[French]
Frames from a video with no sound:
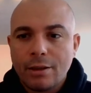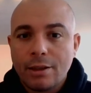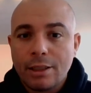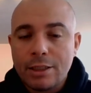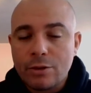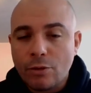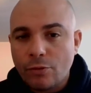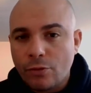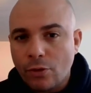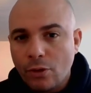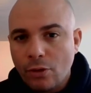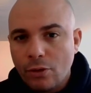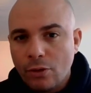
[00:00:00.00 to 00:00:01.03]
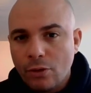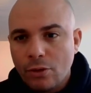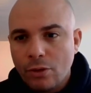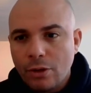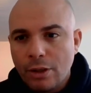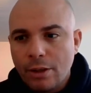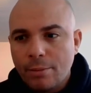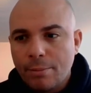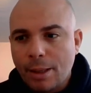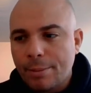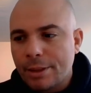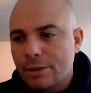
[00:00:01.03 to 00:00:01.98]
les enfants,
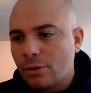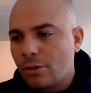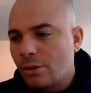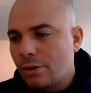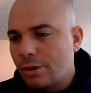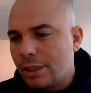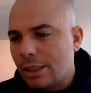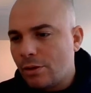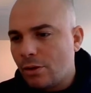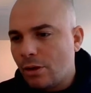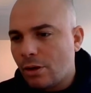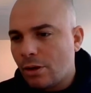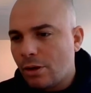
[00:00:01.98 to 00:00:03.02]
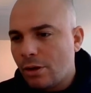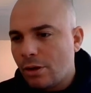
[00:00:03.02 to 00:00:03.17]
permettant dès lors